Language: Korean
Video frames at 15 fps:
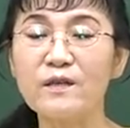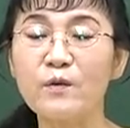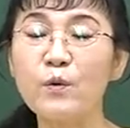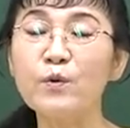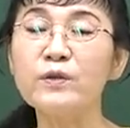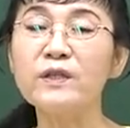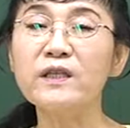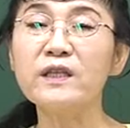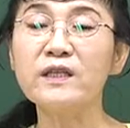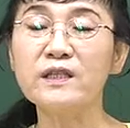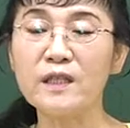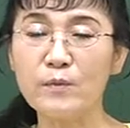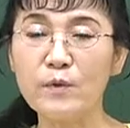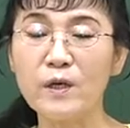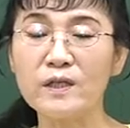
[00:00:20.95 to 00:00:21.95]
OT를
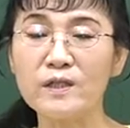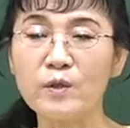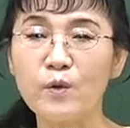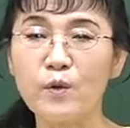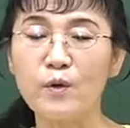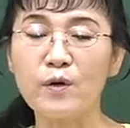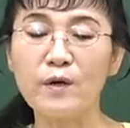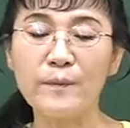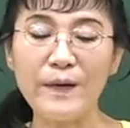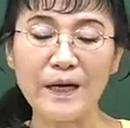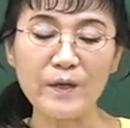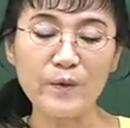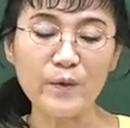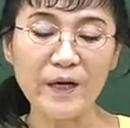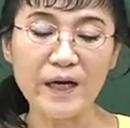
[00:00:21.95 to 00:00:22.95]
참고하시고
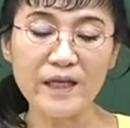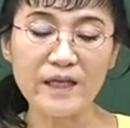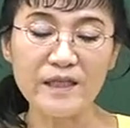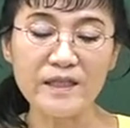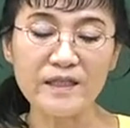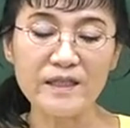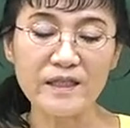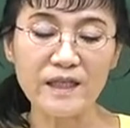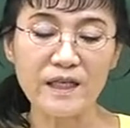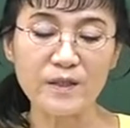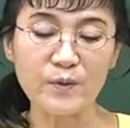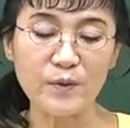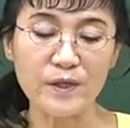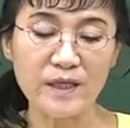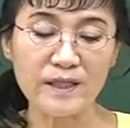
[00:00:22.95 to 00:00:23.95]
바로 강의를
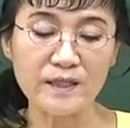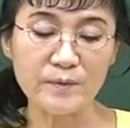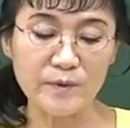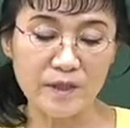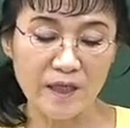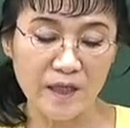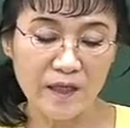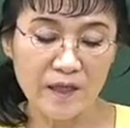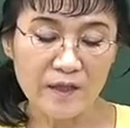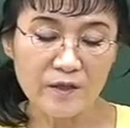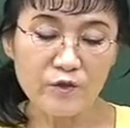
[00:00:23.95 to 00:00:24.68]
진행하도록 하겠습니다.